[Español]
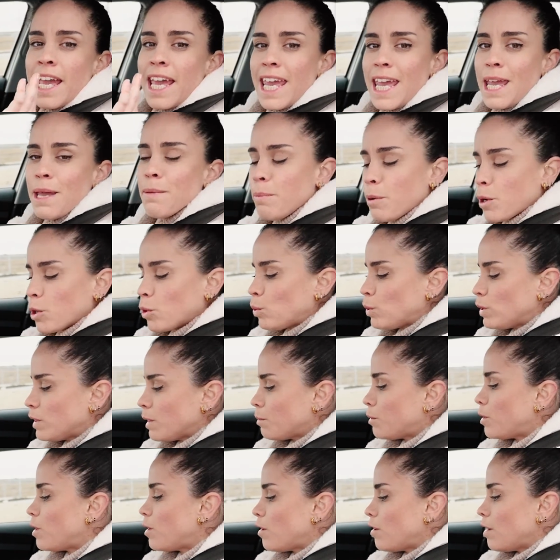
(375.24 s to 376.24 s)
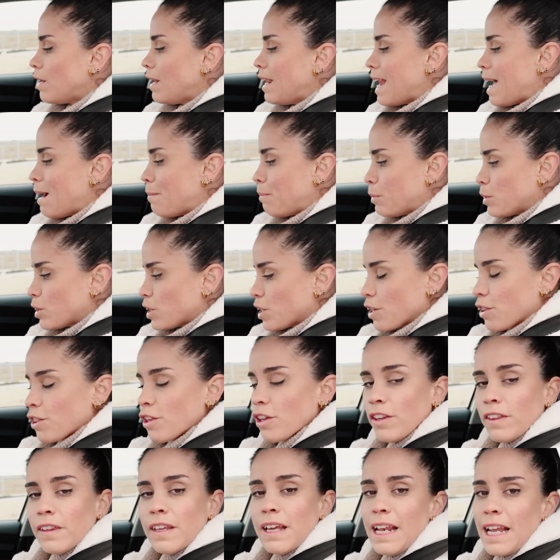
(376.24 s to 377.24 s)
Y por último, la
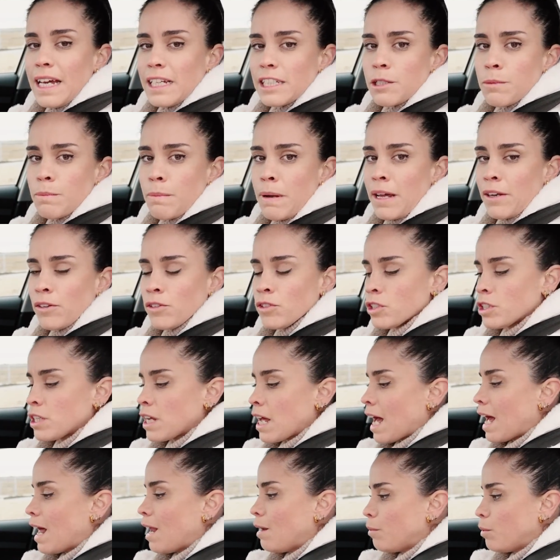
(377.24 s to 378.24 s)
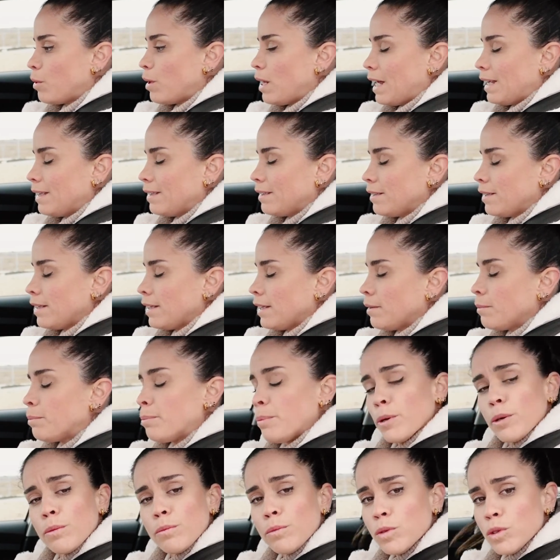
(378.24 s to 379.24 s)
posición de las manos al volante.
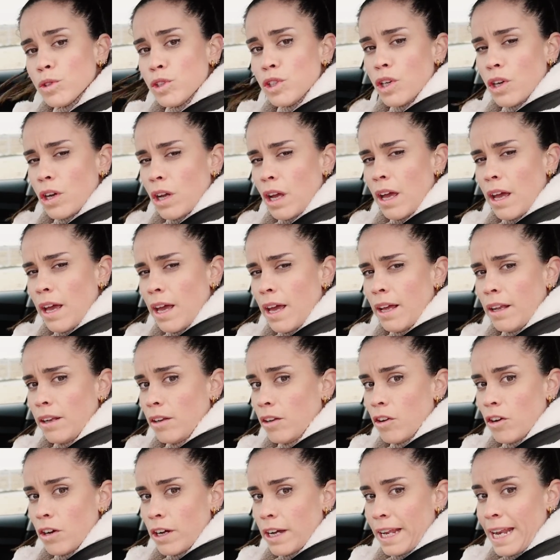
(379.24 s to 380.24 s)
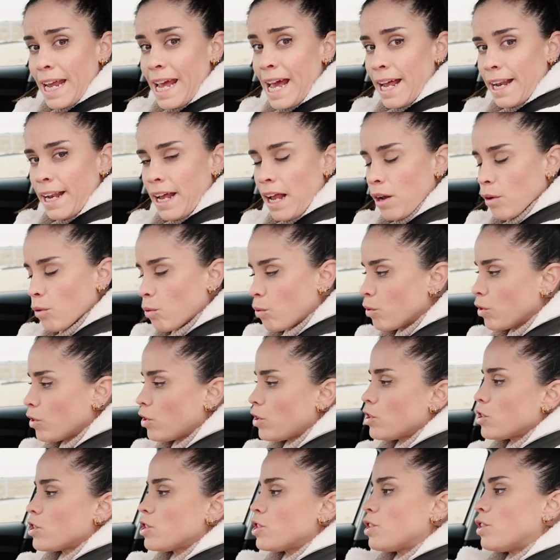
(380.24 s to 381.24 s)
Por mucho que lo crean
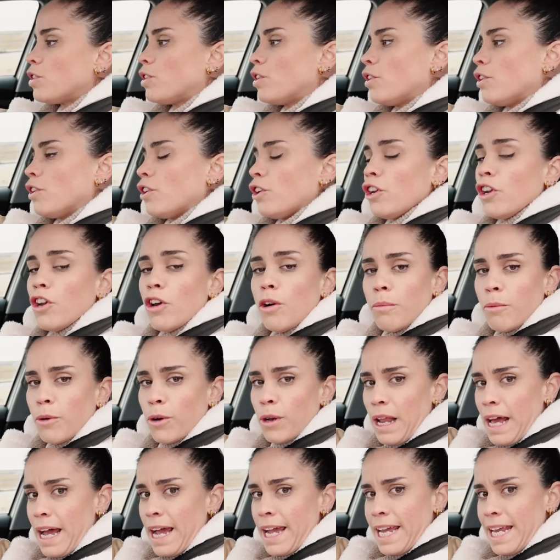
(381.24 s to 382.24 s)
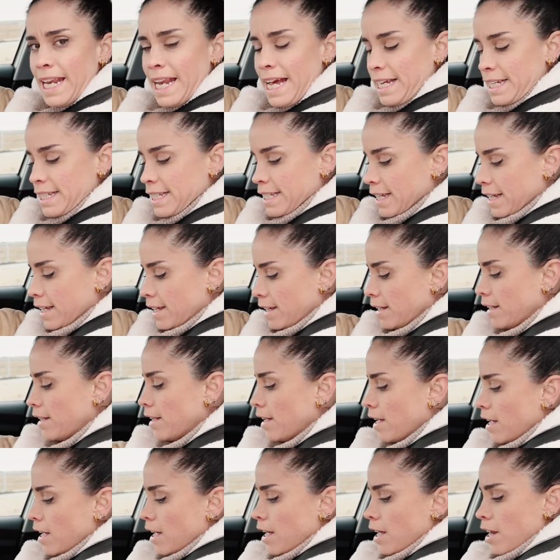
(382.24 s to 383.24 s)
algunos, no mola ir así,
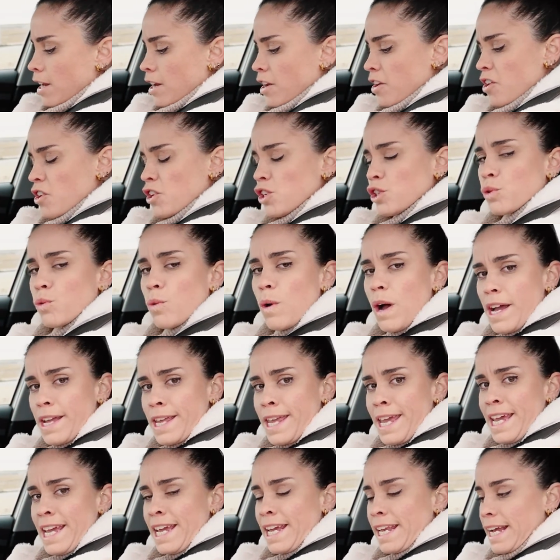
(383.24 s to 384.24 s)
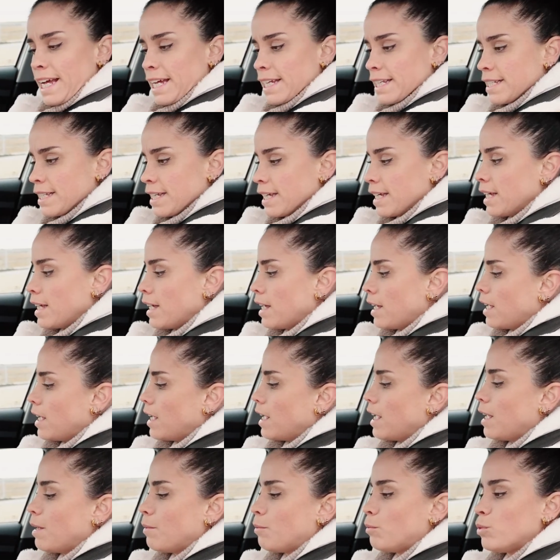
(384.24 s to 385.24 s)
no es guay ir así
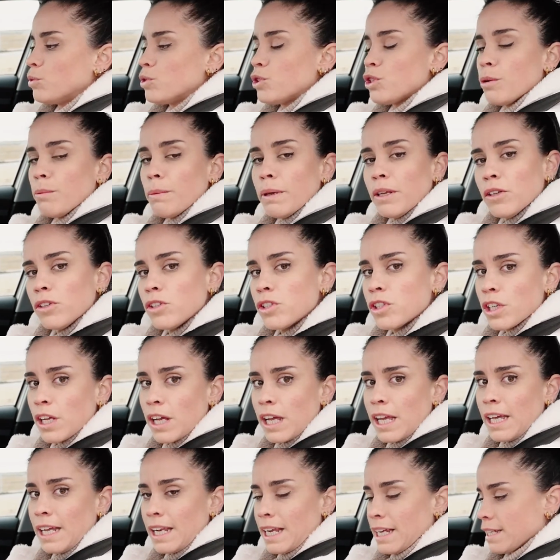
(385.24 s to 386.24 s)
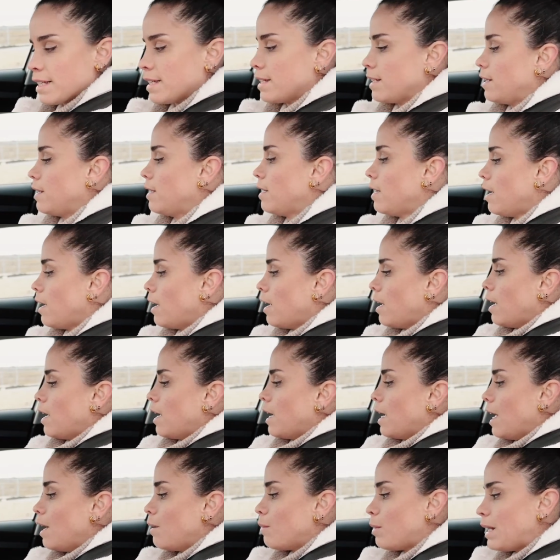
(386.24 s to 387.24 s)
y mucho menos ir así.
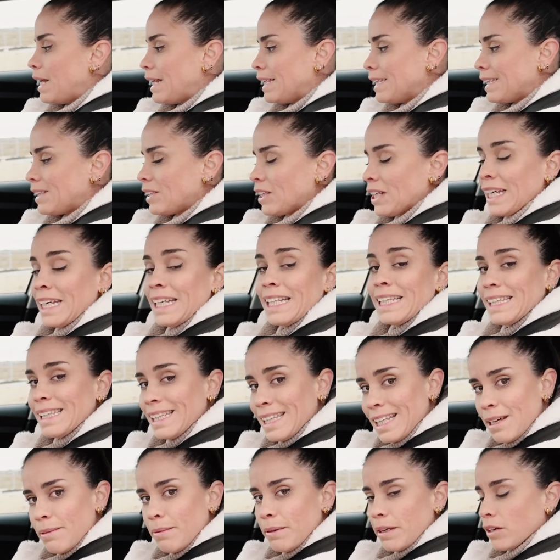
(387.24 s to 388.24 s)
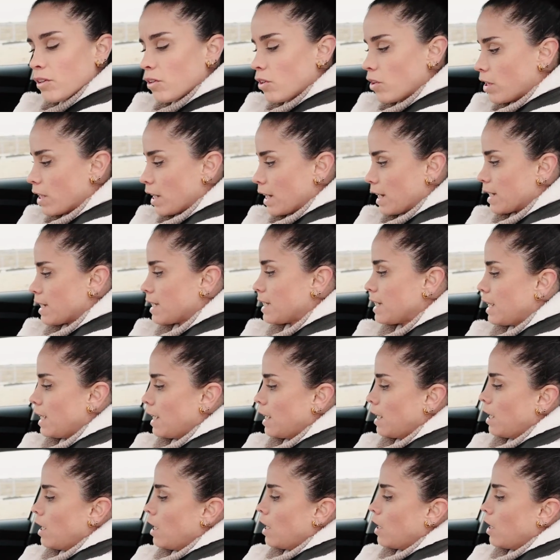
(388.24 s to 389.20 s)
El volante debe cogerse